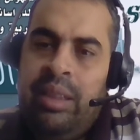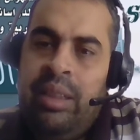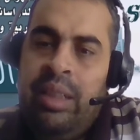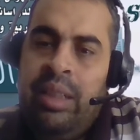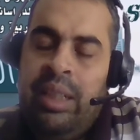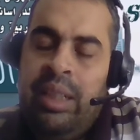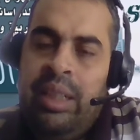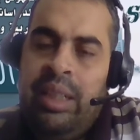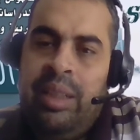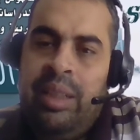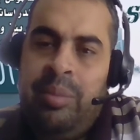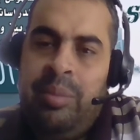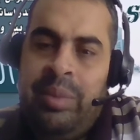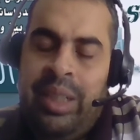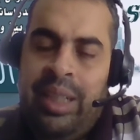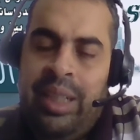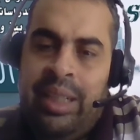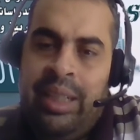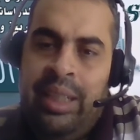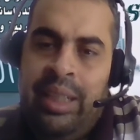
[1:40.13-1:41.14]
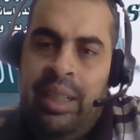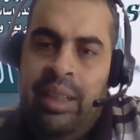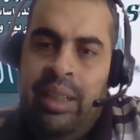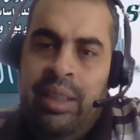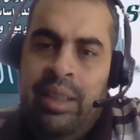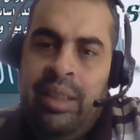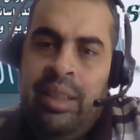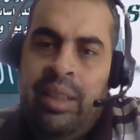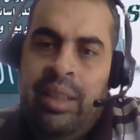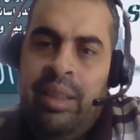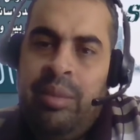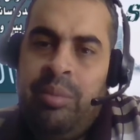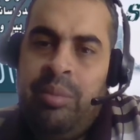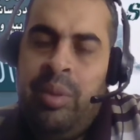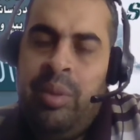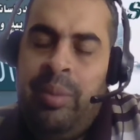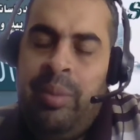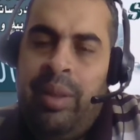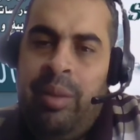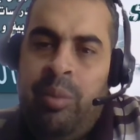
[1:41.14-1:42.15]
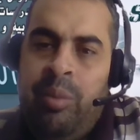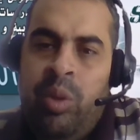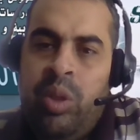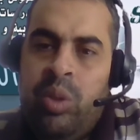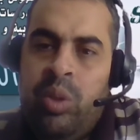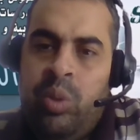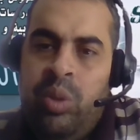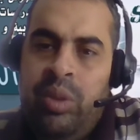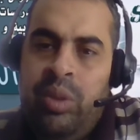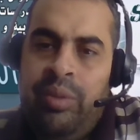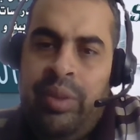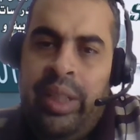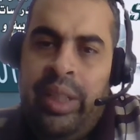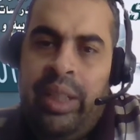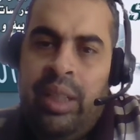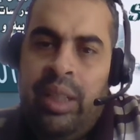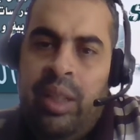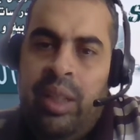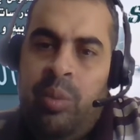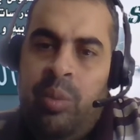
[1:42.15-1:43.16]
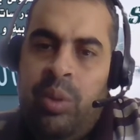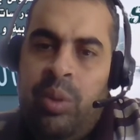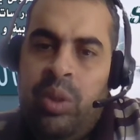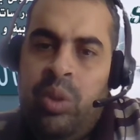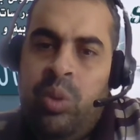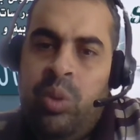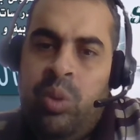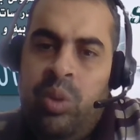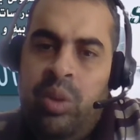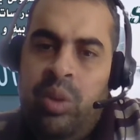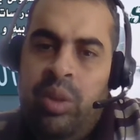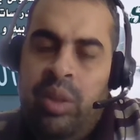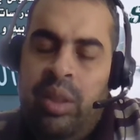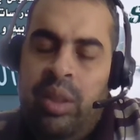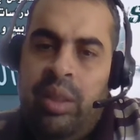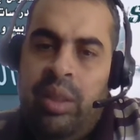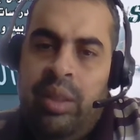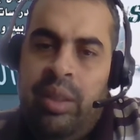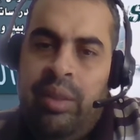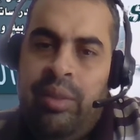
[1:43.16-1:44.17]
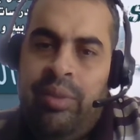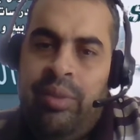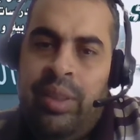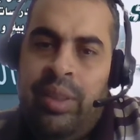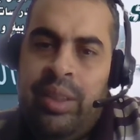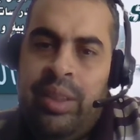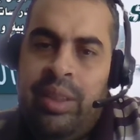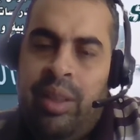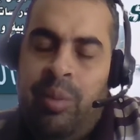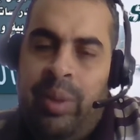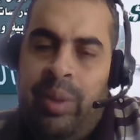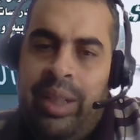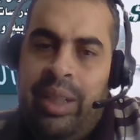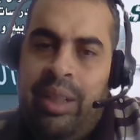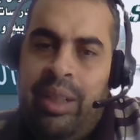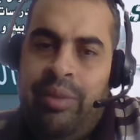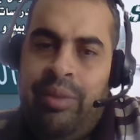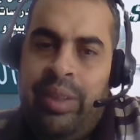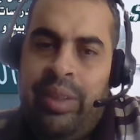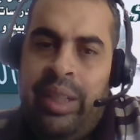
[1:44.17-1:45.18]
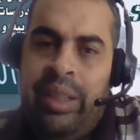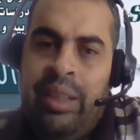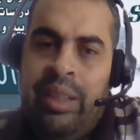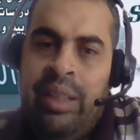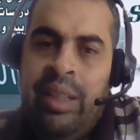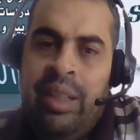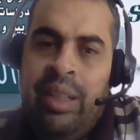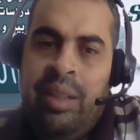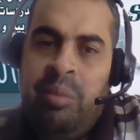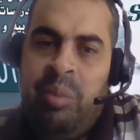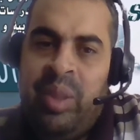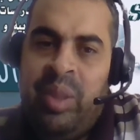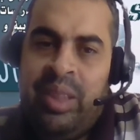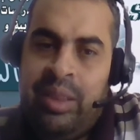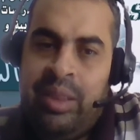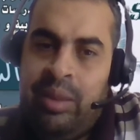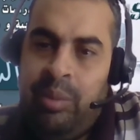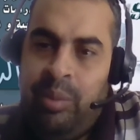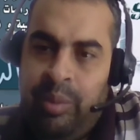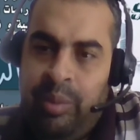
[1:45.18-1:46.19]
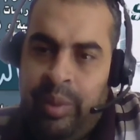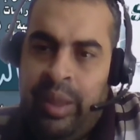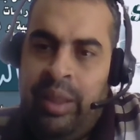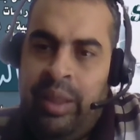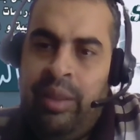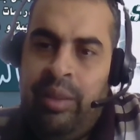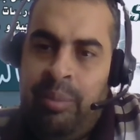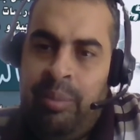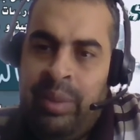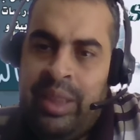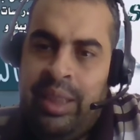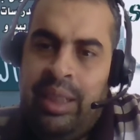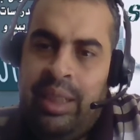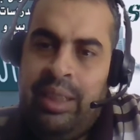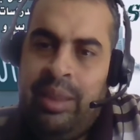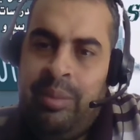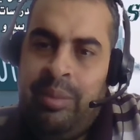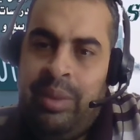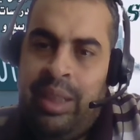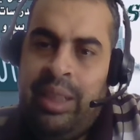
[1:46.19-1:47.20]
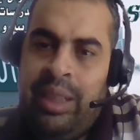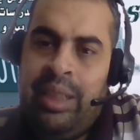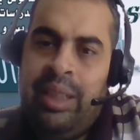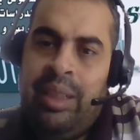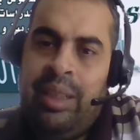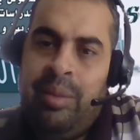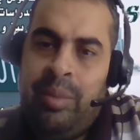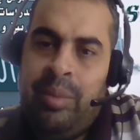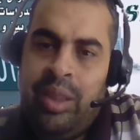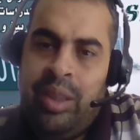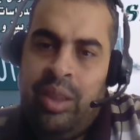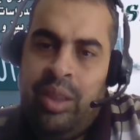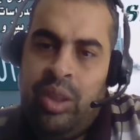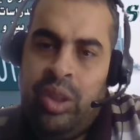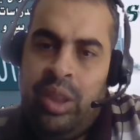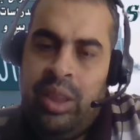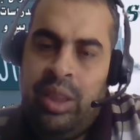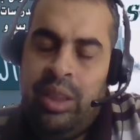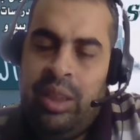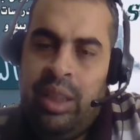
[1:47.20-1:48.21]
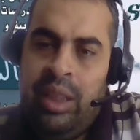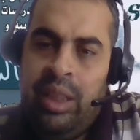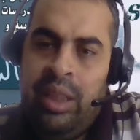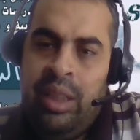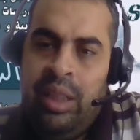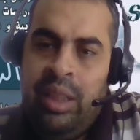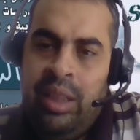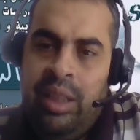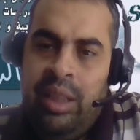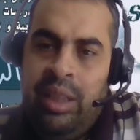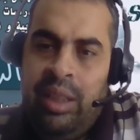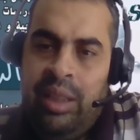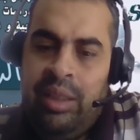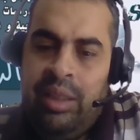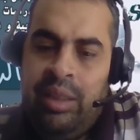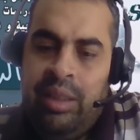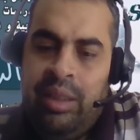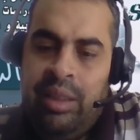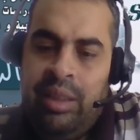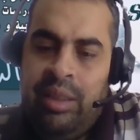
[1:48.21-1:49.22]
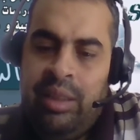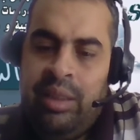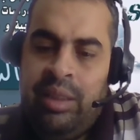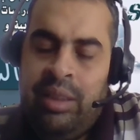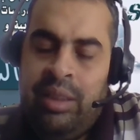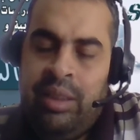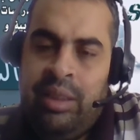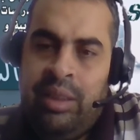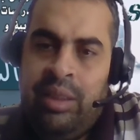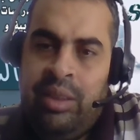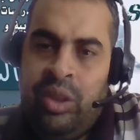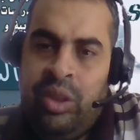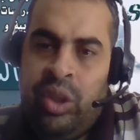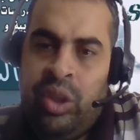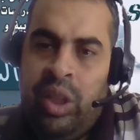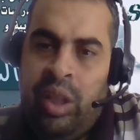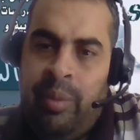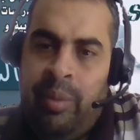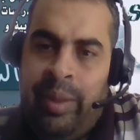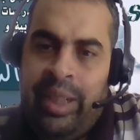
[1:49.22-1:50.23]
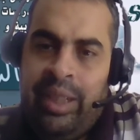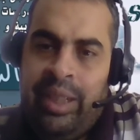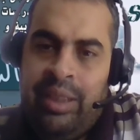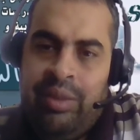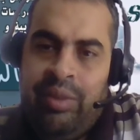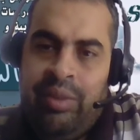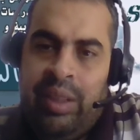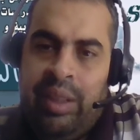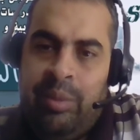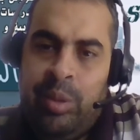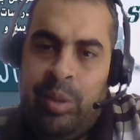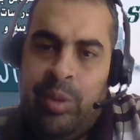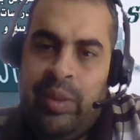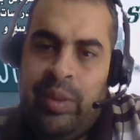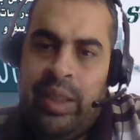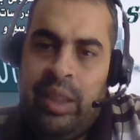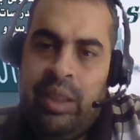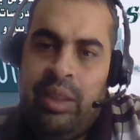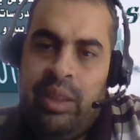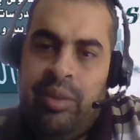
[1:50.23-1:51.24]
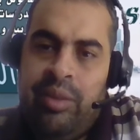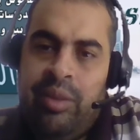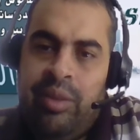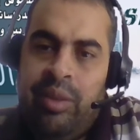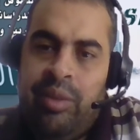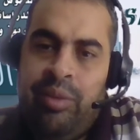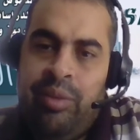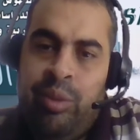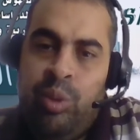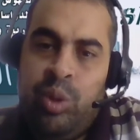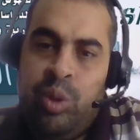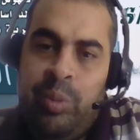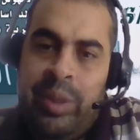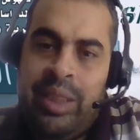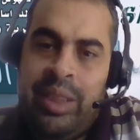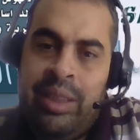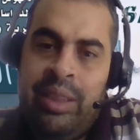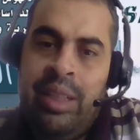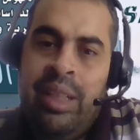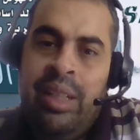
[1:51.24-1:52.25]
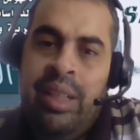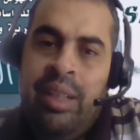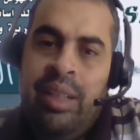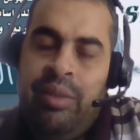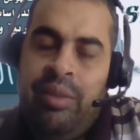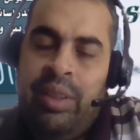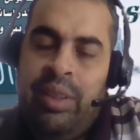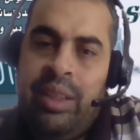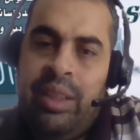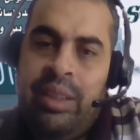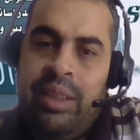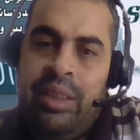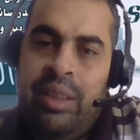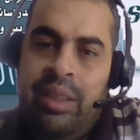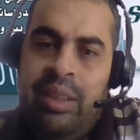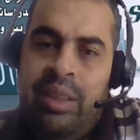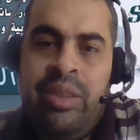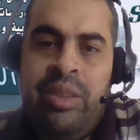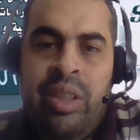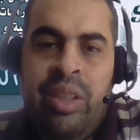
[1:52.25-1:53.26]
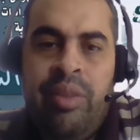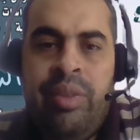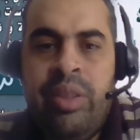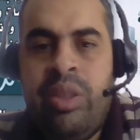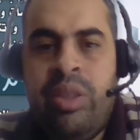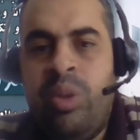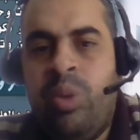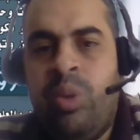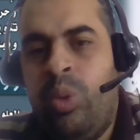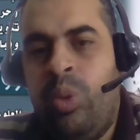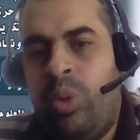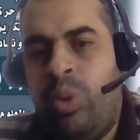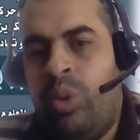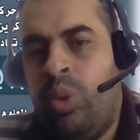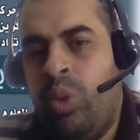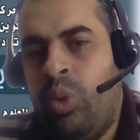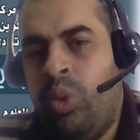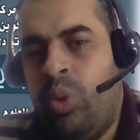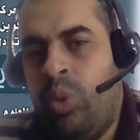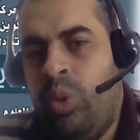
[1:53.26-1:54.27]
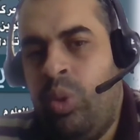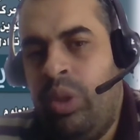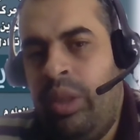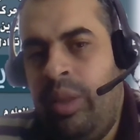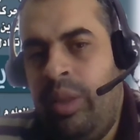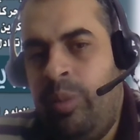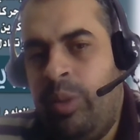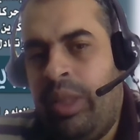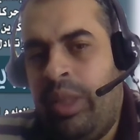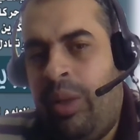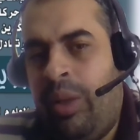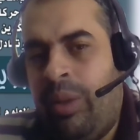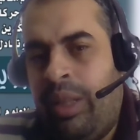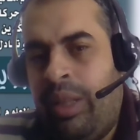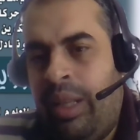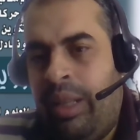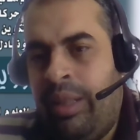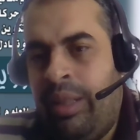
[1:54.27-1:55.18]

الامتلاكيه بتبقى ممكن تكون فري او ممكن تكون آه، فتره معينه فري بس هي ما زالت امتلاكيه ما تقدرش ان انت آه، تشارها مع الناس فهي مش فكره فلوس بس فكره شفره الكود سورس كود دي متاحه ولا لا